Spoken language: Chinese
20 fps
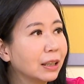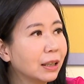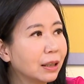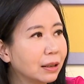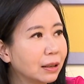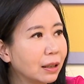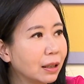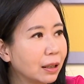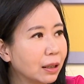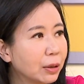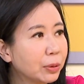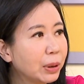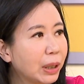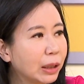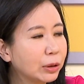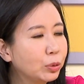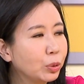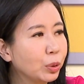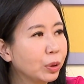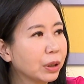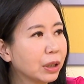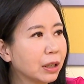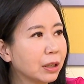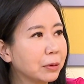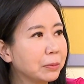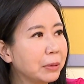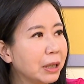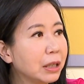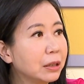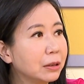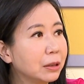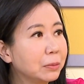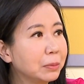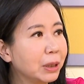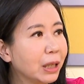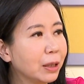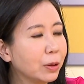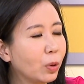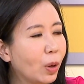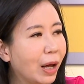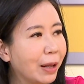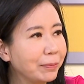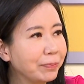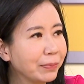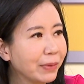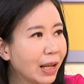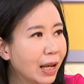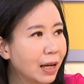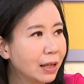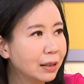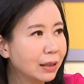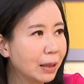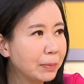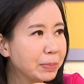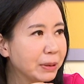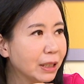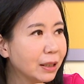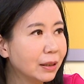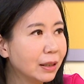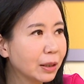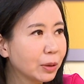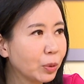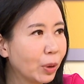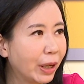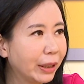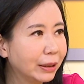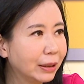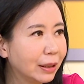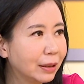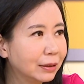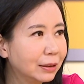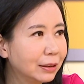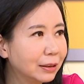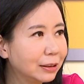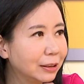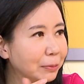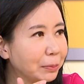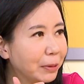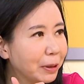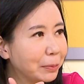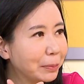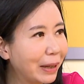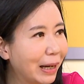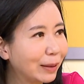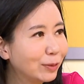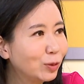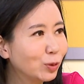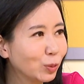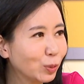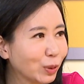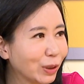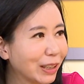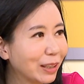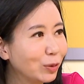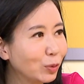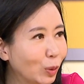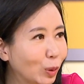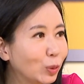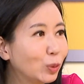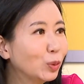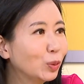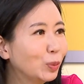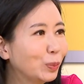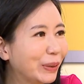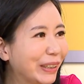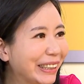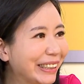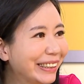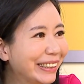合理，因为它区域可能没有那么乐观。是。那比较乐观的是金门马祖跟原住民。